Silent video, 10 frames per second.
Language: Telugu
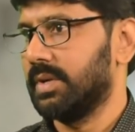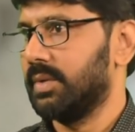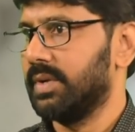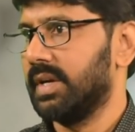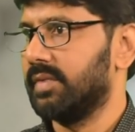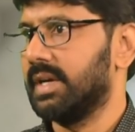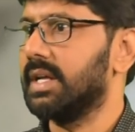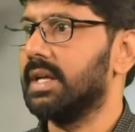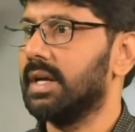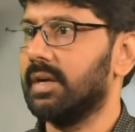కూడా
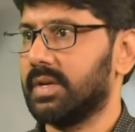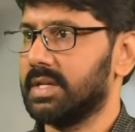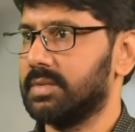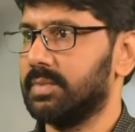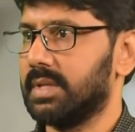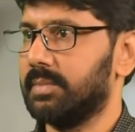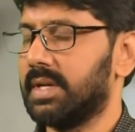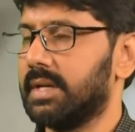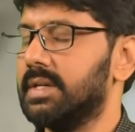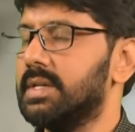ఉండేటువంటి అవకాశం ఉంటుందన్నమాట